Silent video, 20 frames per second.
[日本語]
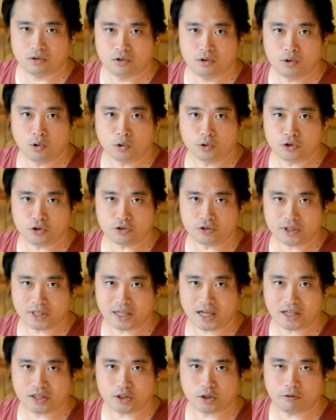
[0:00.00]
標準じゃ
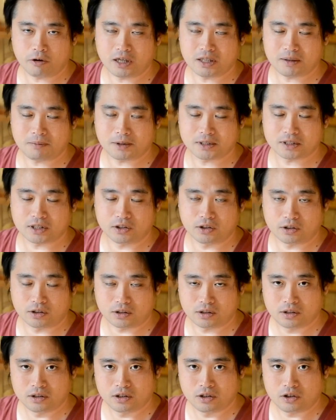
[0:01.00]
ないと言われてますけ
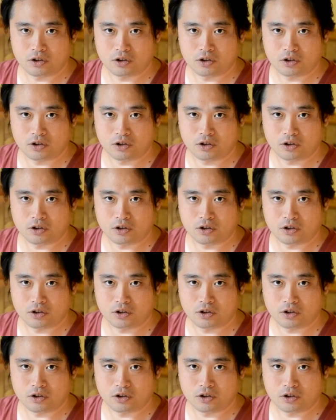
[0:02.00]
ど、